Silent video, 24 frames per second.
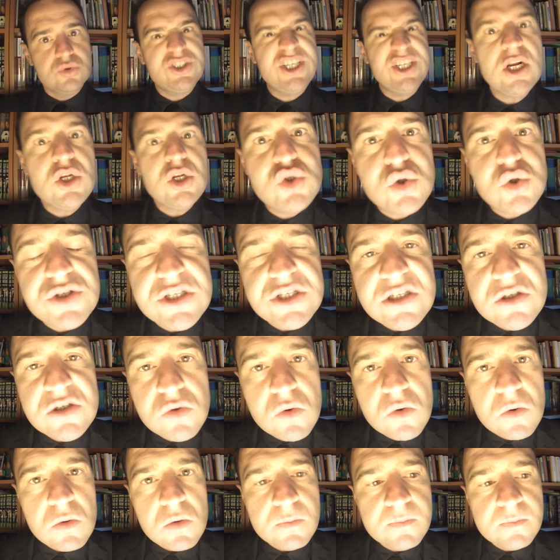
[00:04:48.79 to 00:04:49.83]
tiens le
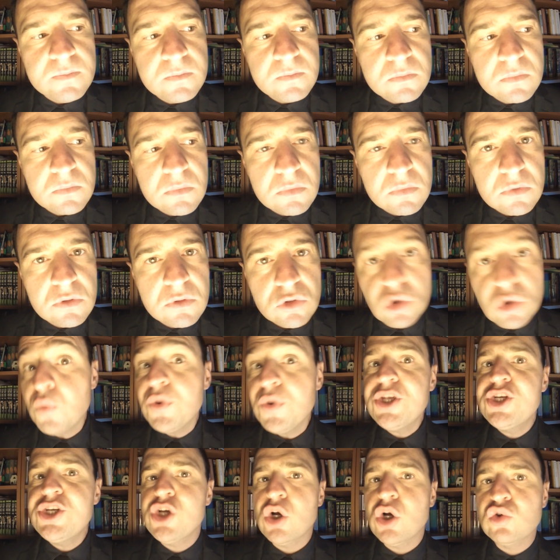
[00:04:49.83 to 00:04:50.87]
saucisson, The
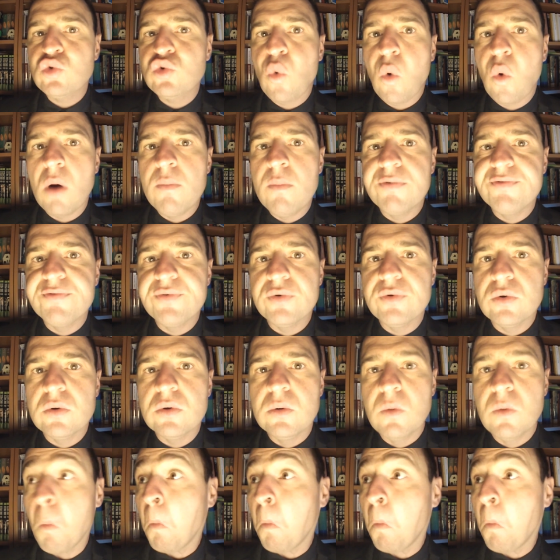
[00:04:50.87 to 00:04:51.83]
Witcher 3 mon vieux.